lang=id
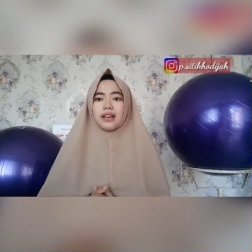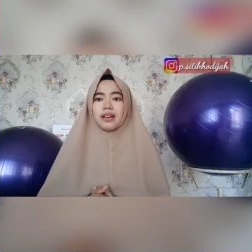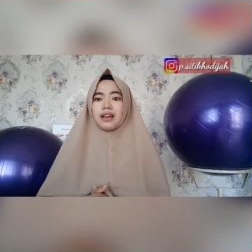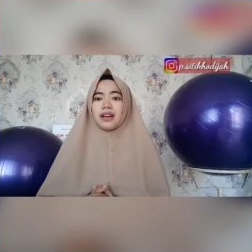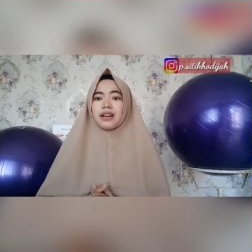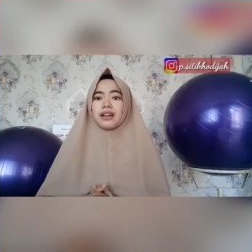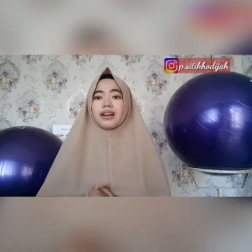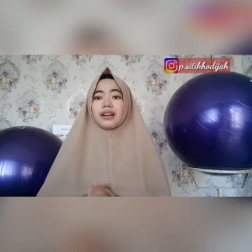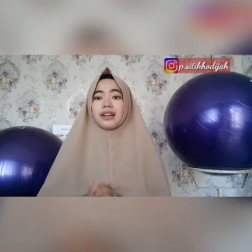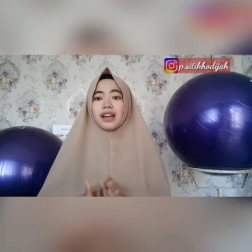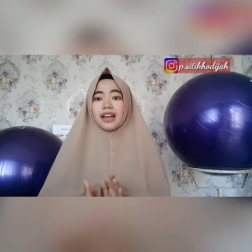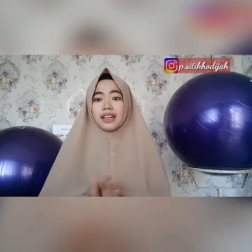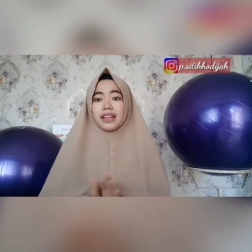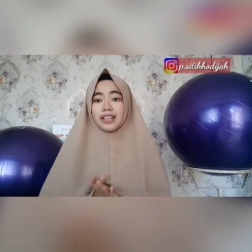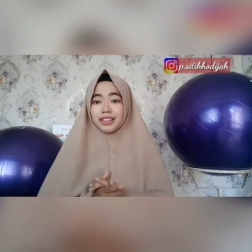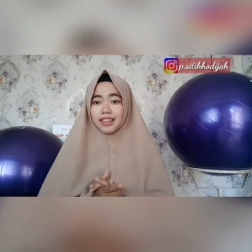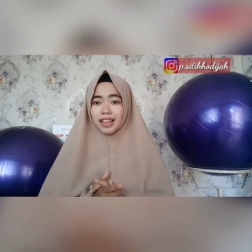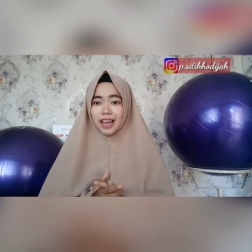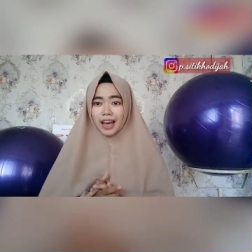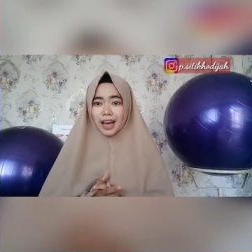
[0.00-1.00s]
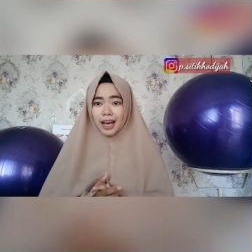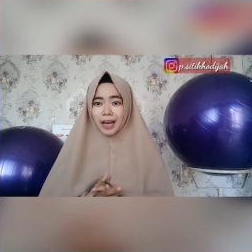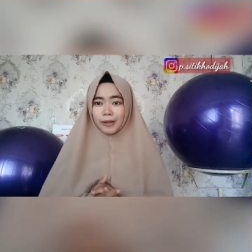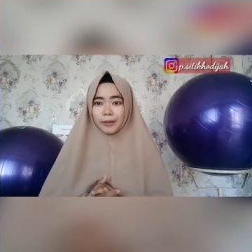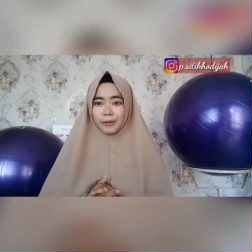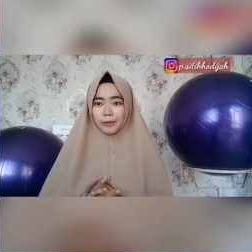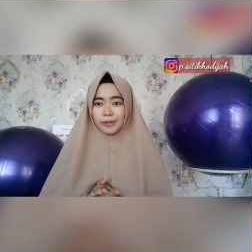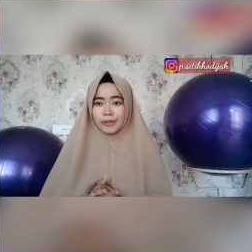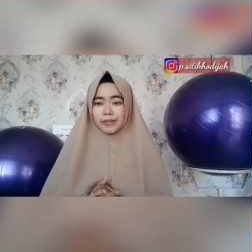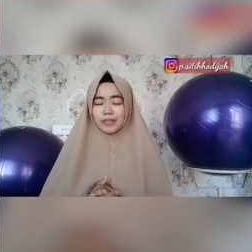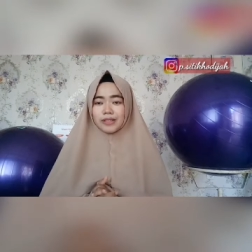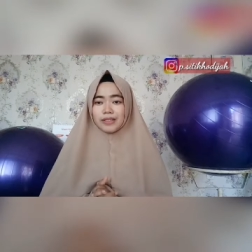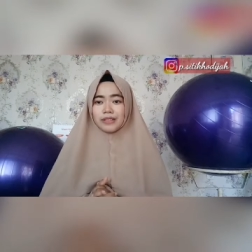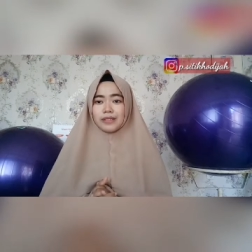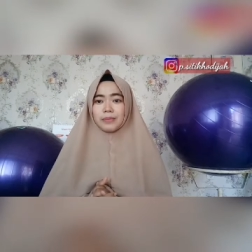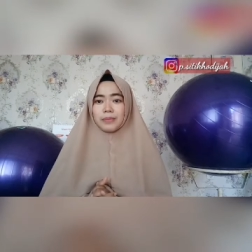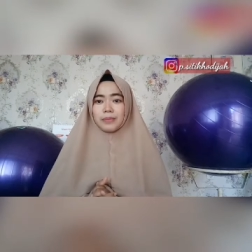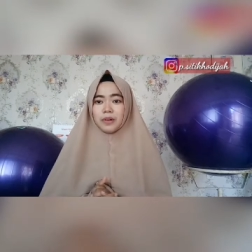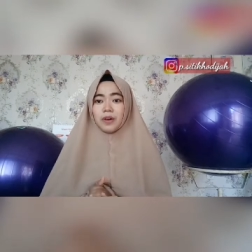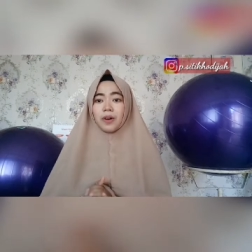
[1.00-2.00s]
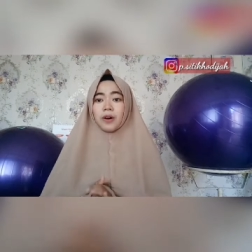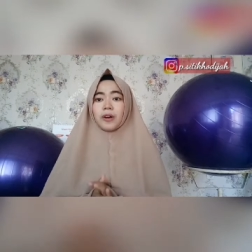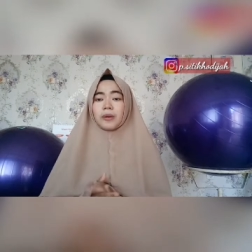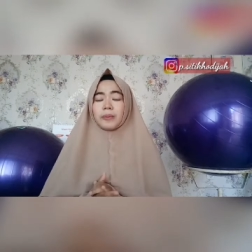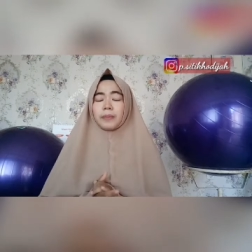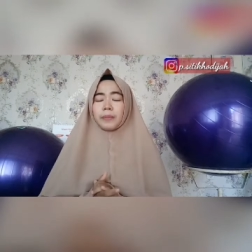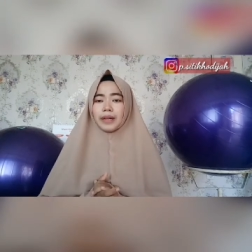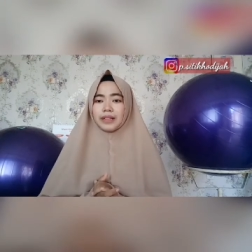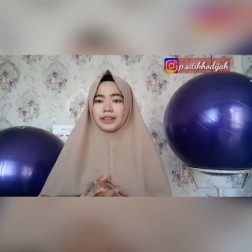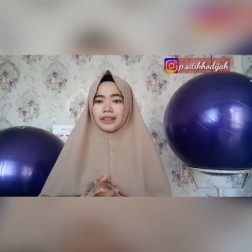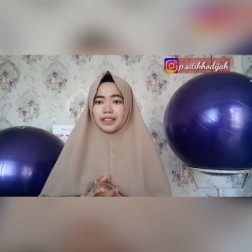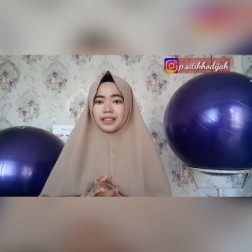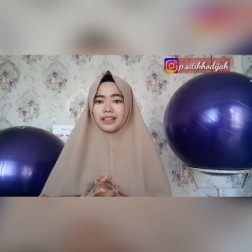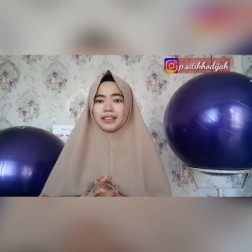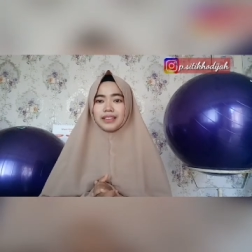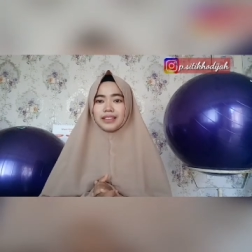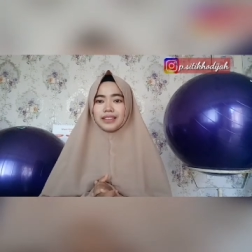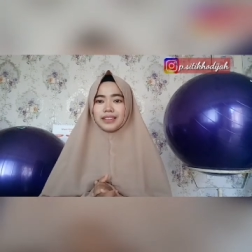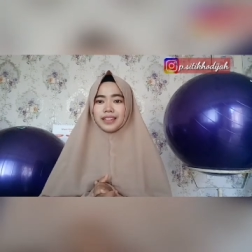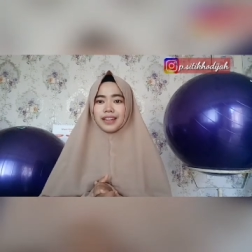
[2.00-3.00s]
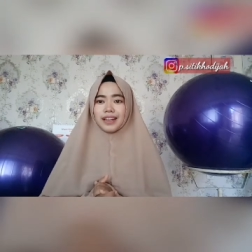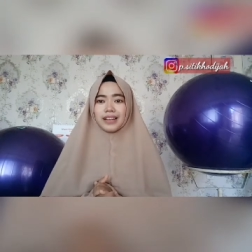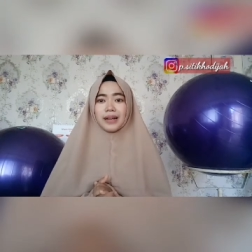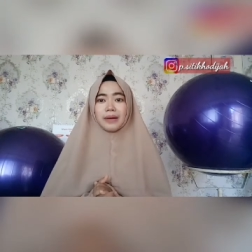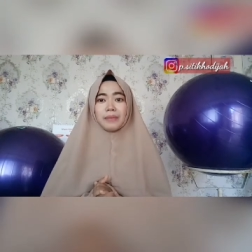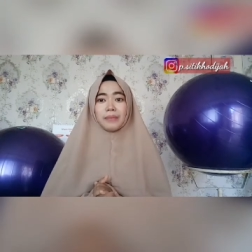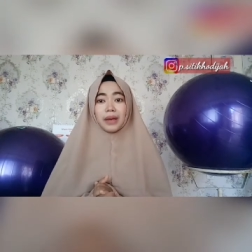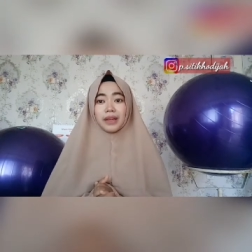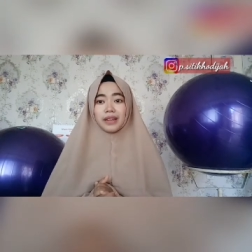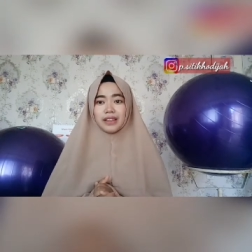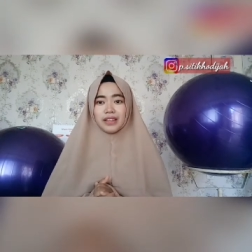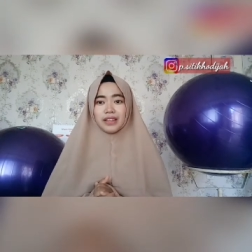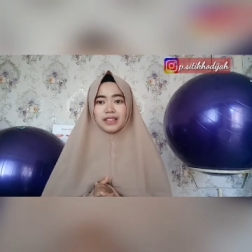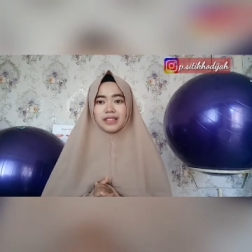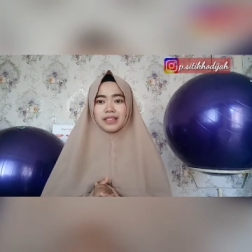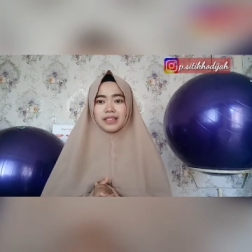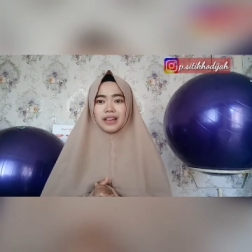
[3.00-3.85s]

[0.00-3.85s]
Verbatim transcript: Karena kita harus menghormati tenaga medis,